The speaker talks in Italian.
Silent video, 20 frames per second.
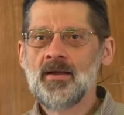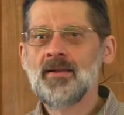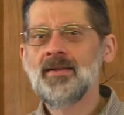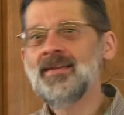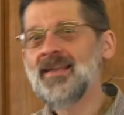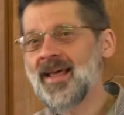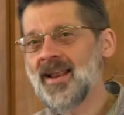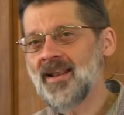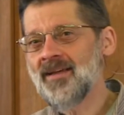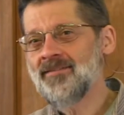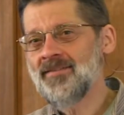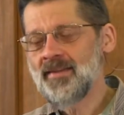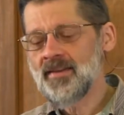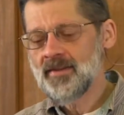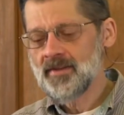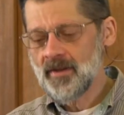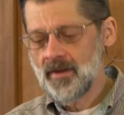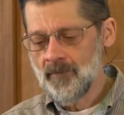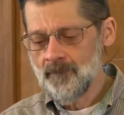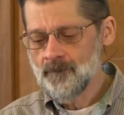nella
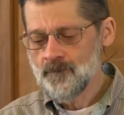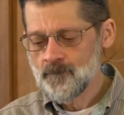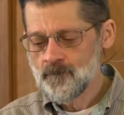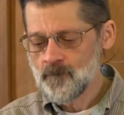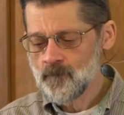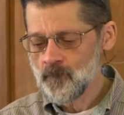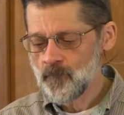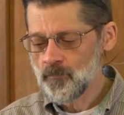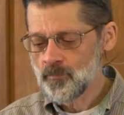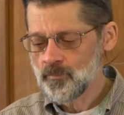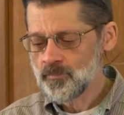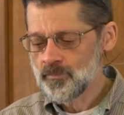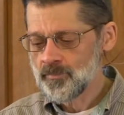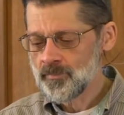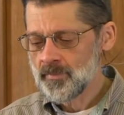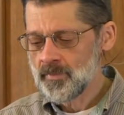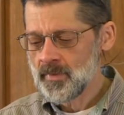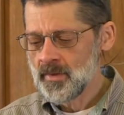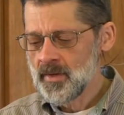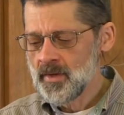vita
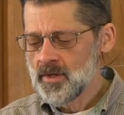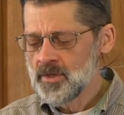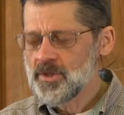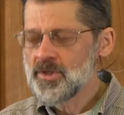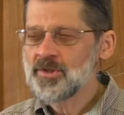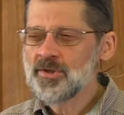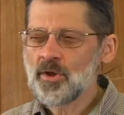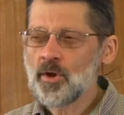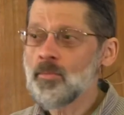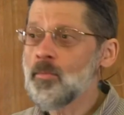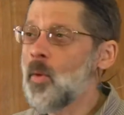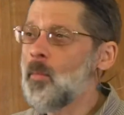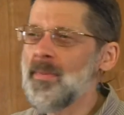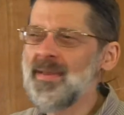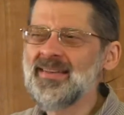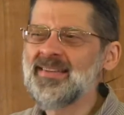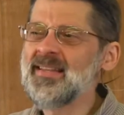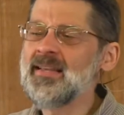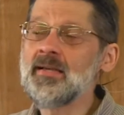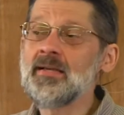ci sono
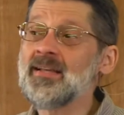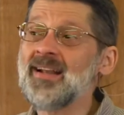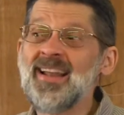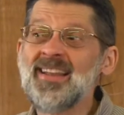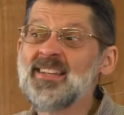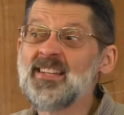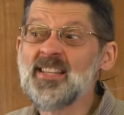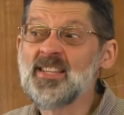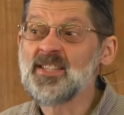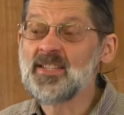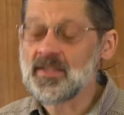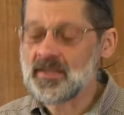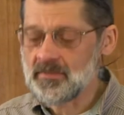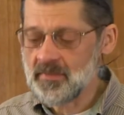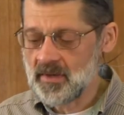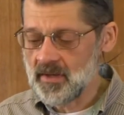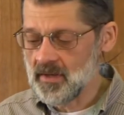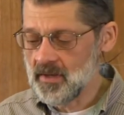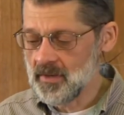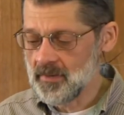momenti
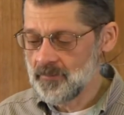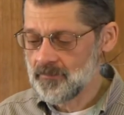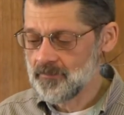grandissimi,